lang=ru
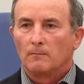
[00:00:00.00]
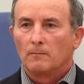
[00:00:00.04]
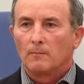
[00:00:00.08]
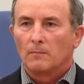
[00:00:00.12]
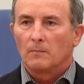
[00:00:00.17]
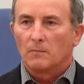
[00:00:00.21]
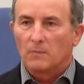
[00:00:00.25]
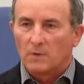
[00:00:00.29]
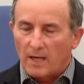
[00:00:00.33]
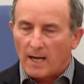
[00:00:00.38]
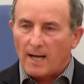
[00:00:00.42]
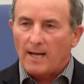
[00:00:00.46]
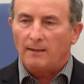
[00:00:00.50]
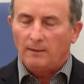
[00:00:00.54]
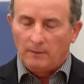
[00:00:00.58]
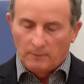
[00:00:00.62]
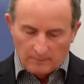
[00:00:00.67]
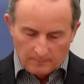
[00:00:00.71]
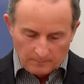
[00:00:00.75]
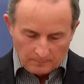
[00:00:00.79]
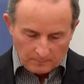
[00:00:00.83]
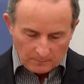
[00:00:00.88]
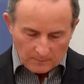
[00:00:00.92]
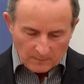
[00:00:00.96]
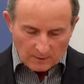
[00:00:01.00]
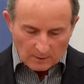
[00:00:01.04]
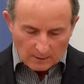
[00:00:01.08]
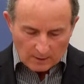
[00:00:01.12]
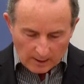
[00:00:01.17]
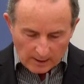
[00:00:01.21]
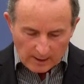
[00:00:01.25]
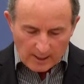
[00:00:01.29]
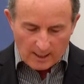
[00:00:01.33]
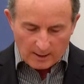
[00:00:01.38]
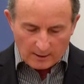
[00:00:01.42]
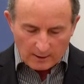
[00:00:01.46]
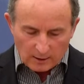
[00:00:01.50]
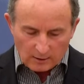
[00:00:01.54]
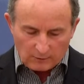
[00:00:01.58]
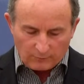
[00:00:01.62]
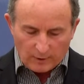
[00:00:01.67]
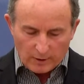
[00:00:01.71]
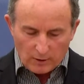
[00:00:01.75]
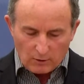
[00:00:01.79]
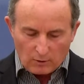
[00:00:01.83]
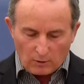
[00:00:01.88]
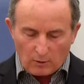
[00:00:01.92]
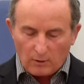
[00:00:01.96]
Да, колено
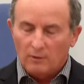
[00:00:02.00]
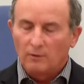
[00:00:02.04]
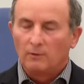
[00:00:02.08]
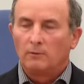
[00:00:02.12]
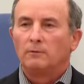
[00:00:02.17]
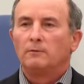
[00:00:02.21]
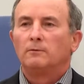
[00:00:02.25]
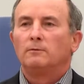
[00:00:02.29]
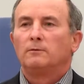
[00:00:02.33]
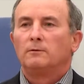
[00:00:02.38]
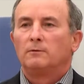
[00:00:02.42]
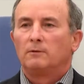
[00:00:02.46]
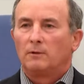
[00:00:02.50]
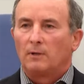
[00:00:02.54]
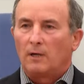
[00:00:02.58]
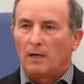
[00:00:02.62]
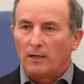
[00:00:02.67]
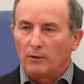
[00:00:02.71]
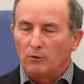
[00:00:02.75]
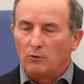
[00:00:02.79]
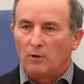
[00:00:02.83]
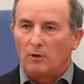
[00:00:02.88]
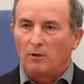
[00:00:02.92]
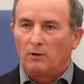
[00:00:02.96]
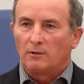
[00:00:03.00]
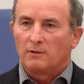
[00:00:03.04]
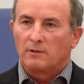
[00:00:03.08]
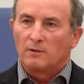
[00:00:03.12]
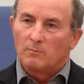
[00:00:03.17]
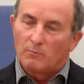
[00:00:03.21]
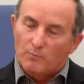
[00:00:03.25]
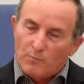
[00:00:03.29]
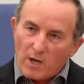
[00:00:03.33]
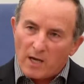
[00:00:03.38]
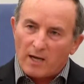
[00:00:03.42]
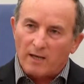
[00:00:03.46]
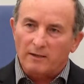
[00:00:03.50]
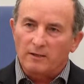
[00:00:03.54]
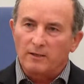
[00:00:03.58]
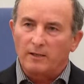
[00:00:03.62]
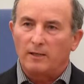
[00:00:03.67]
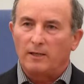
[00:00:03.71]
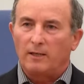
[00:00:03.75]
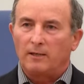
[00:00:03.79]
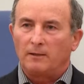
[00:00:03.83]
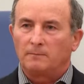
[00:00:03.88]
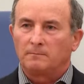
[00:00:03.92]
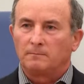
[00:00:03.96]
твое, оно
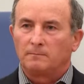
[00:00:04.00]
бедное,